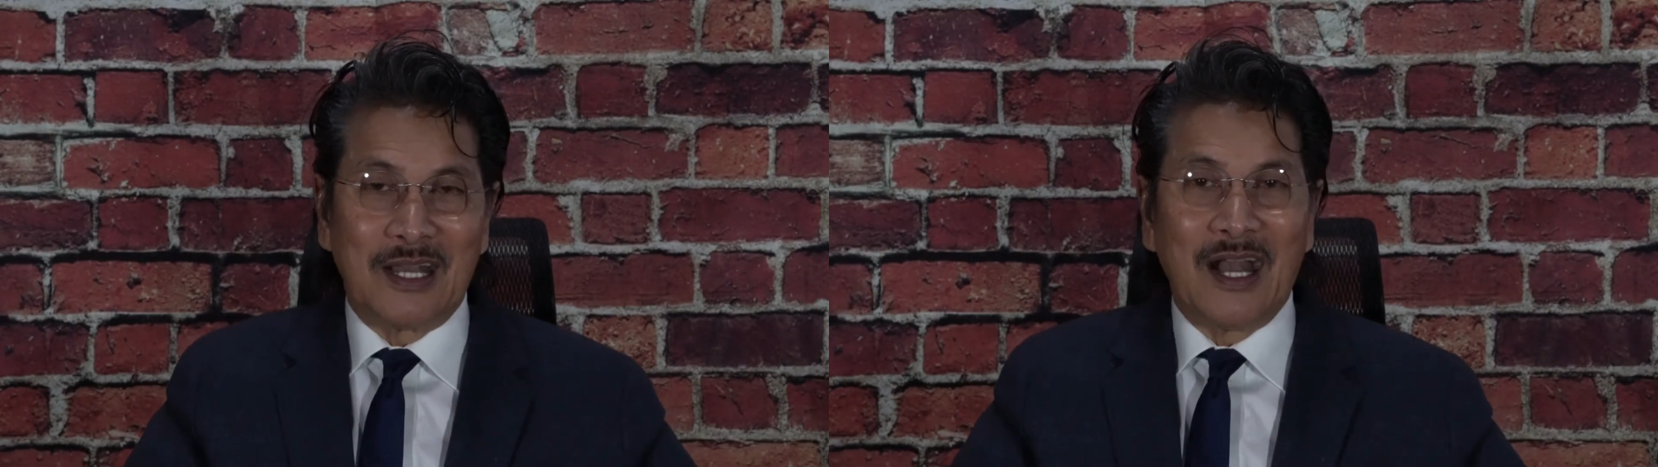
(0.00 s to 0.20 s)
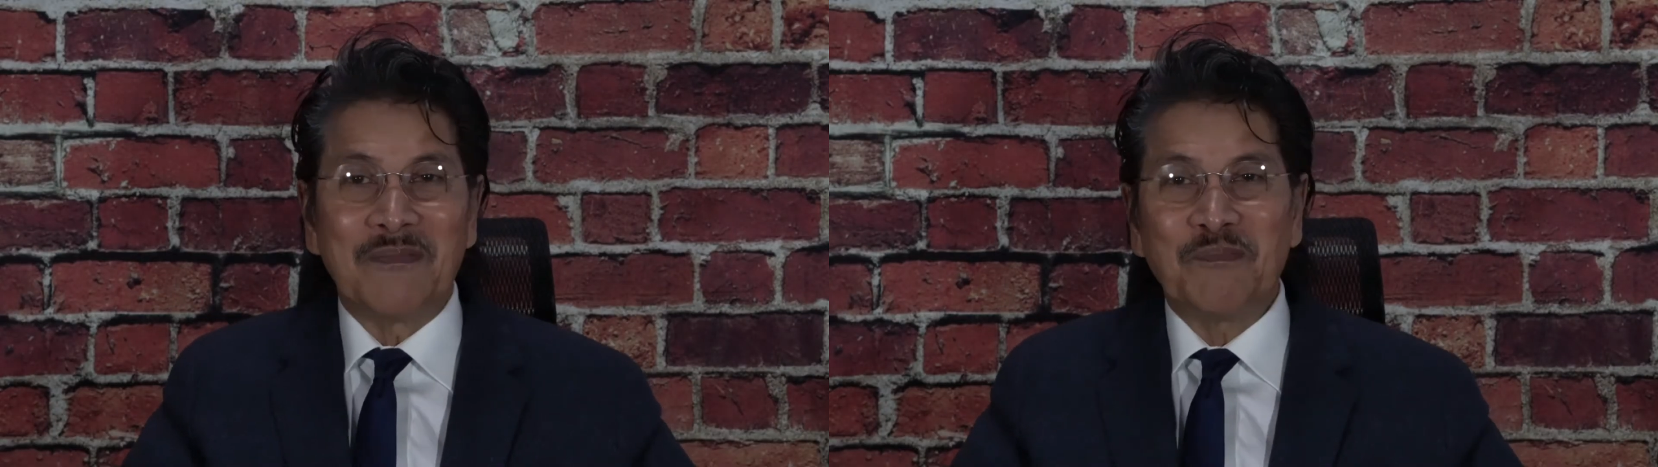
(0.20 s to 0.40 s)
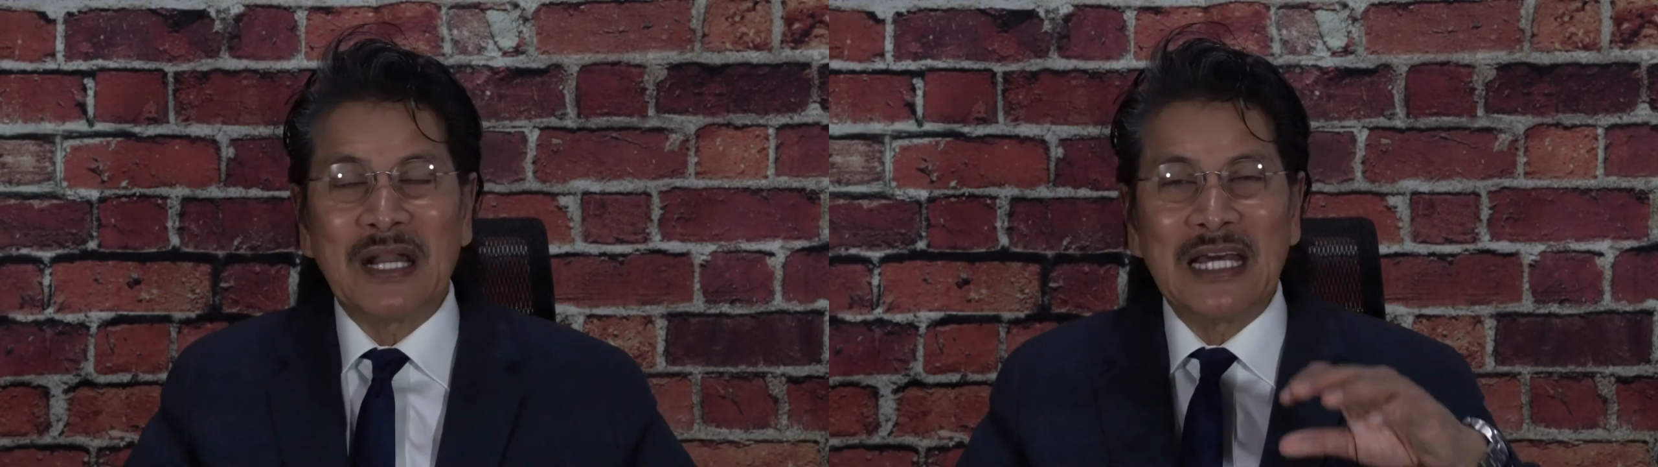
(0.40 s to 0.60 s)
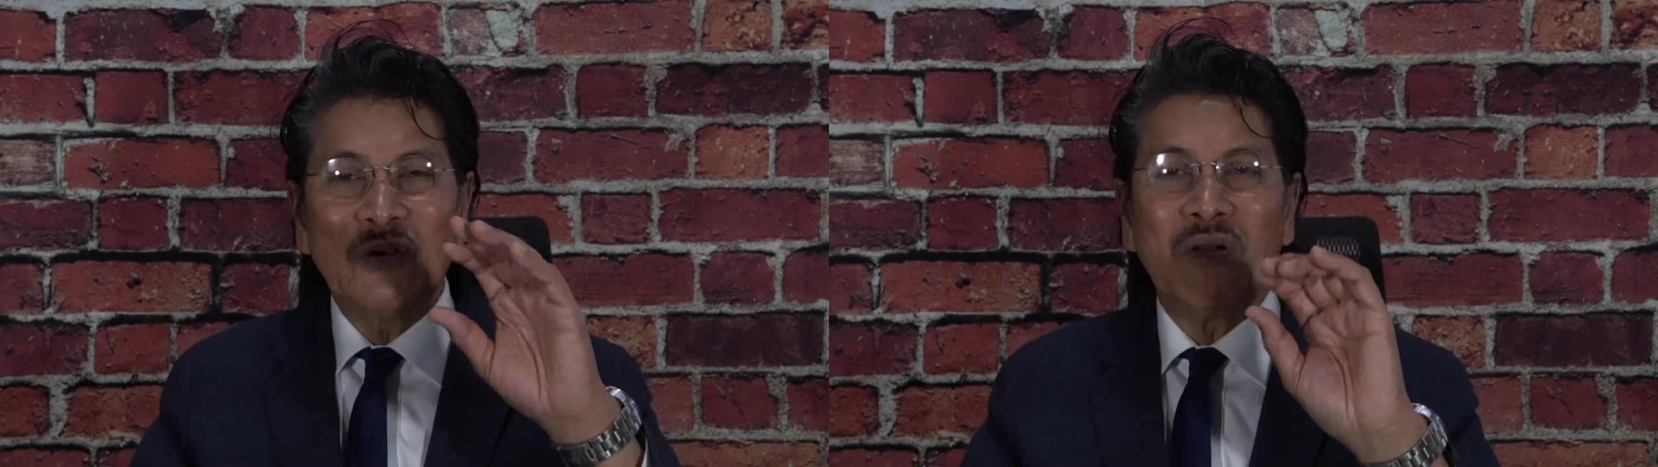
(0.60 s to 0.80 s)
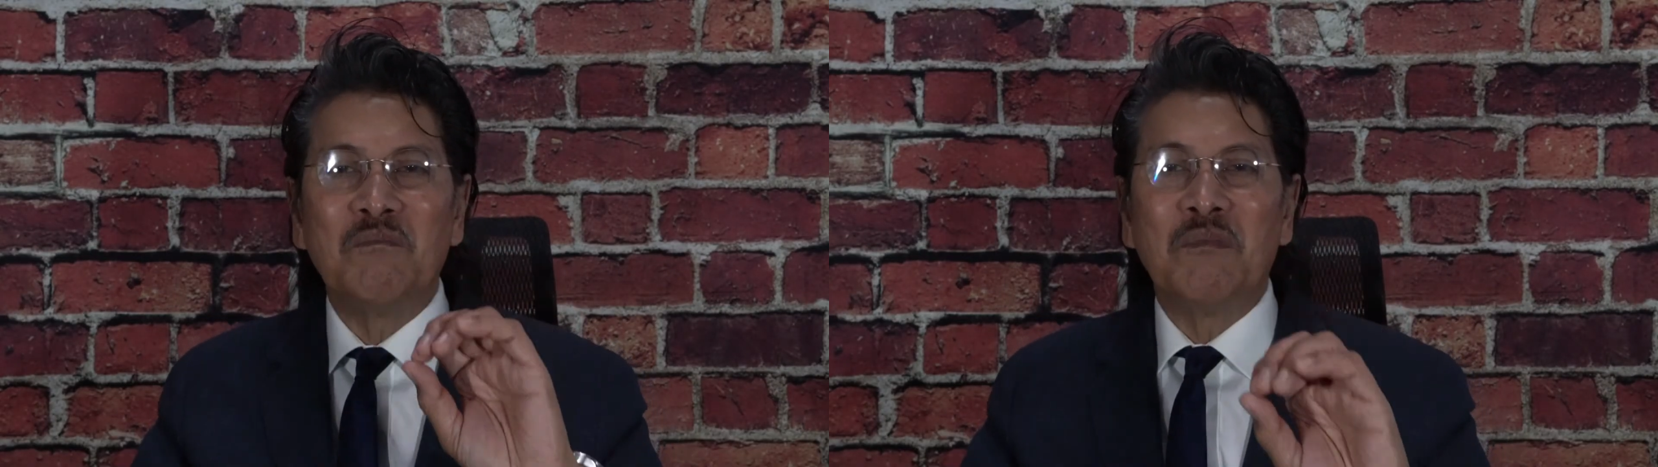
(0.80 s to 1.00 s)
Ang
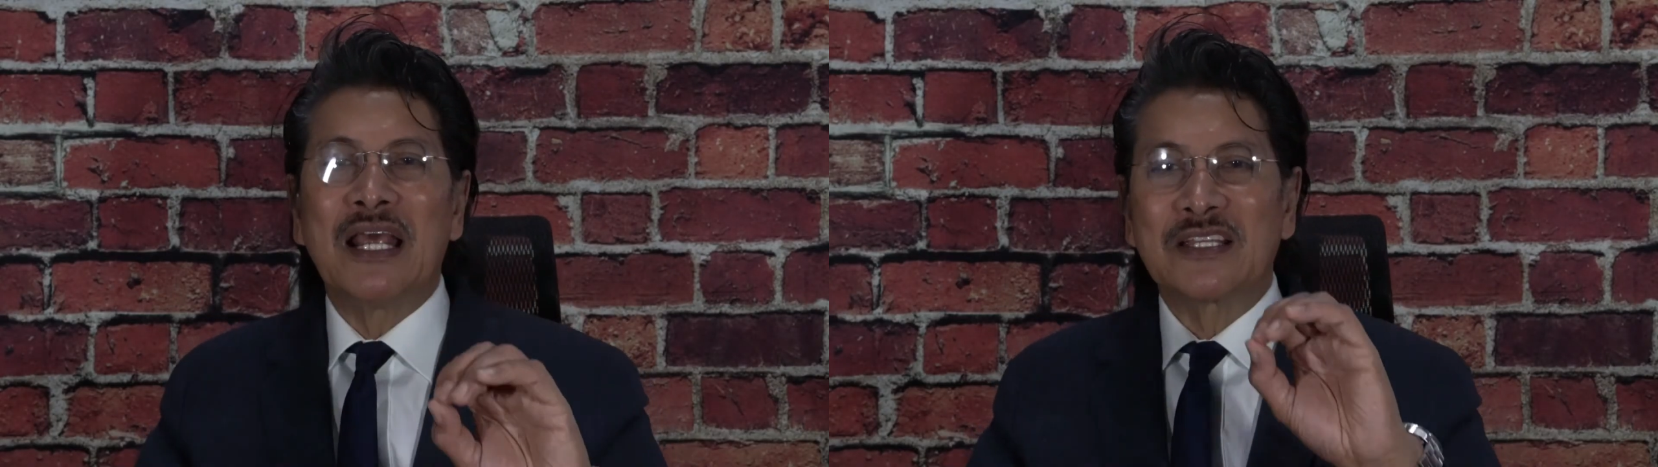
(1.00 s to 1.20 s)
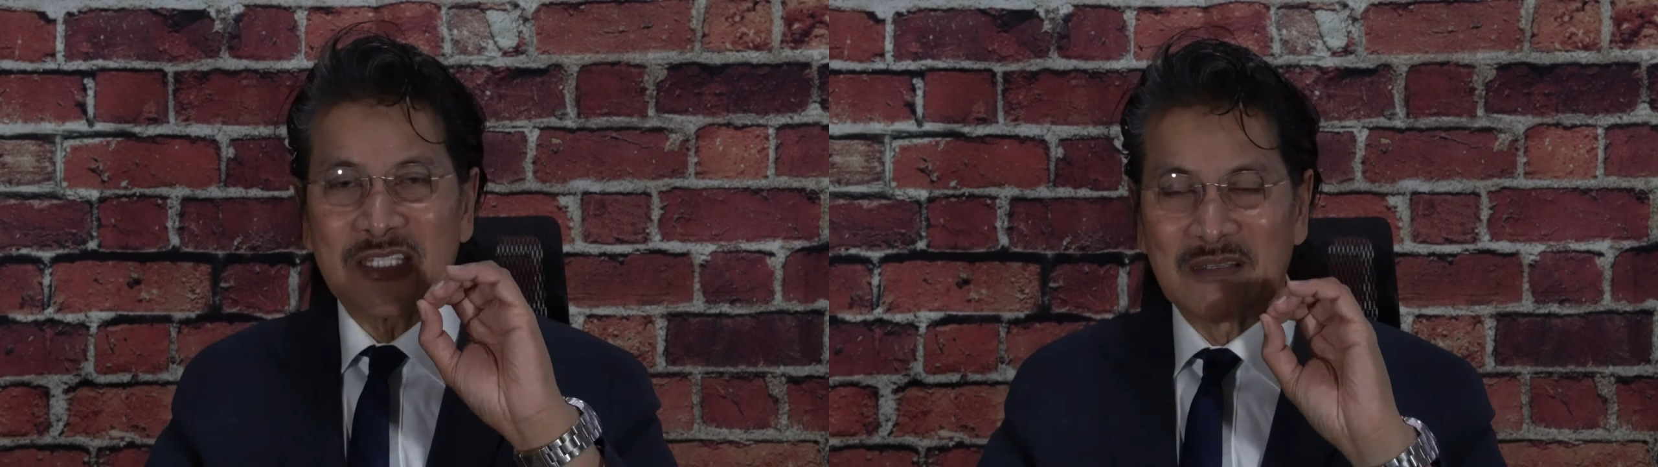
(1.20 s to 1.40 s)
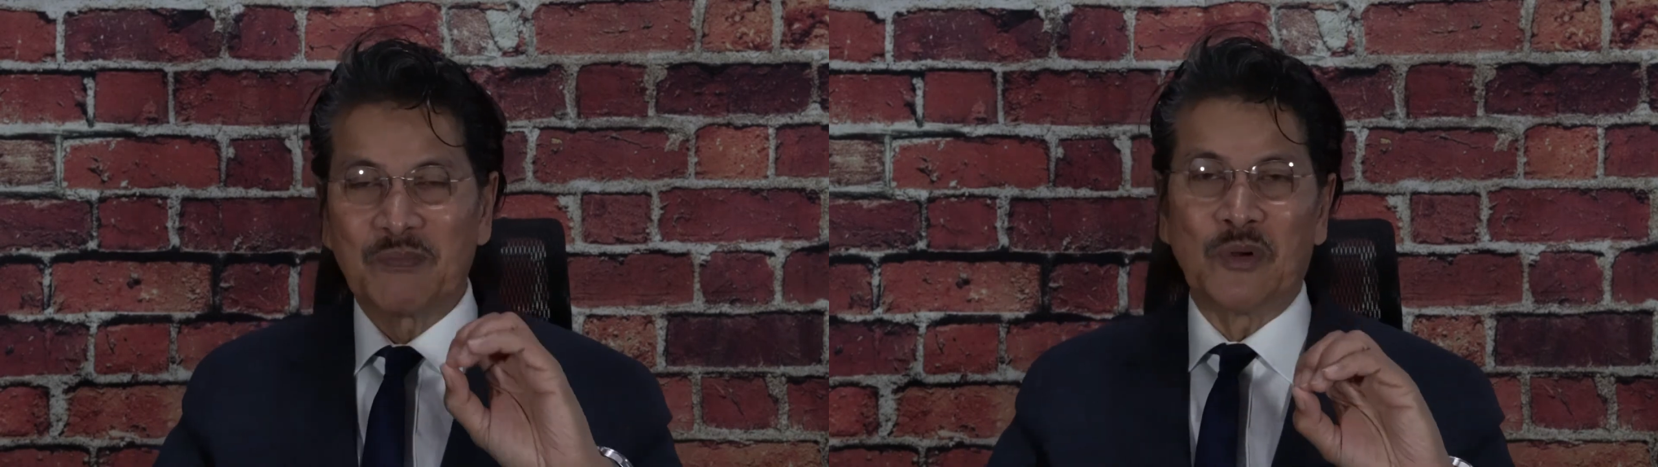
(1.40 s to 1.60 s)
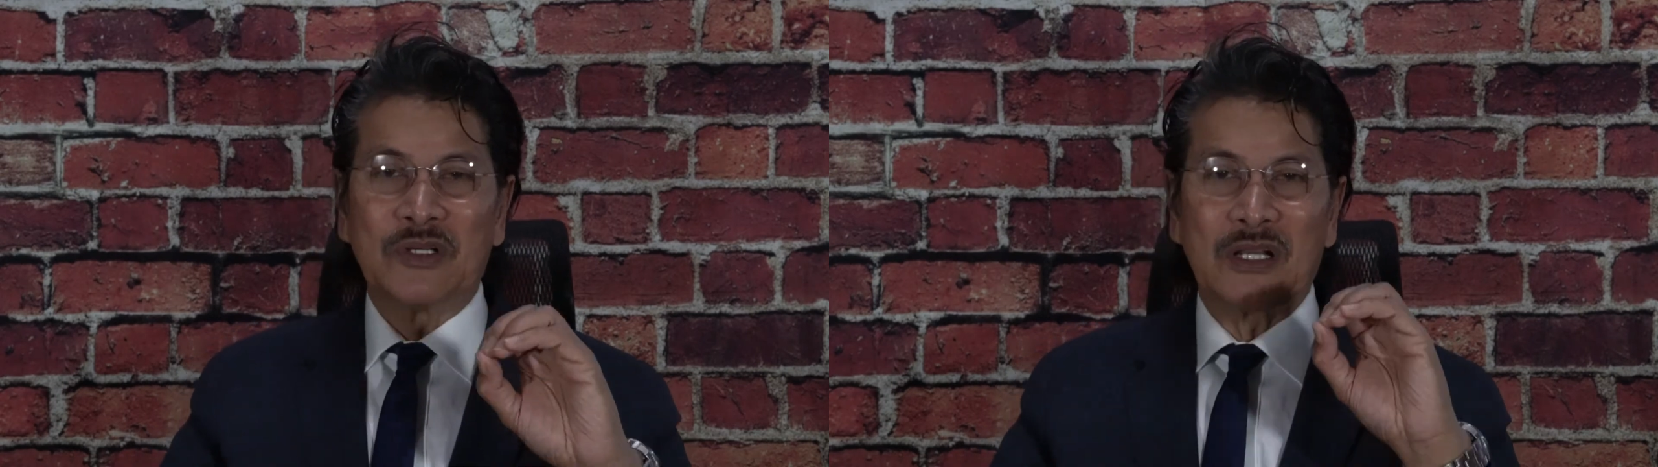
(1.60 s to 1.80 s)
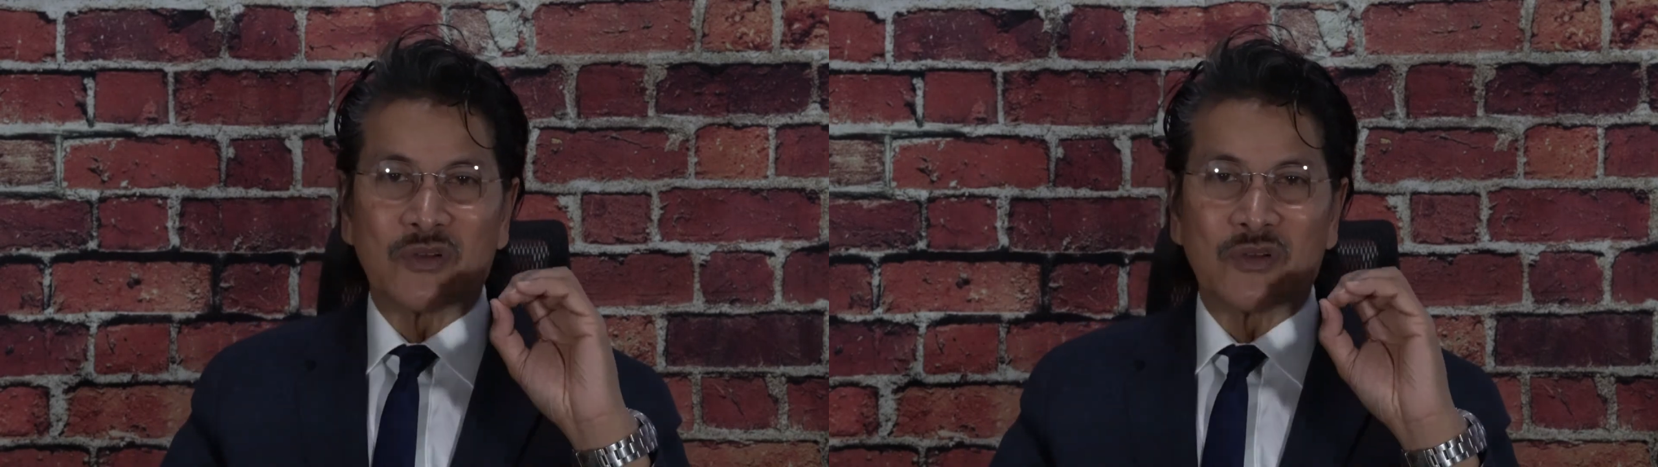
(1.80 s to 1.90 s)
pangalawang blessing po na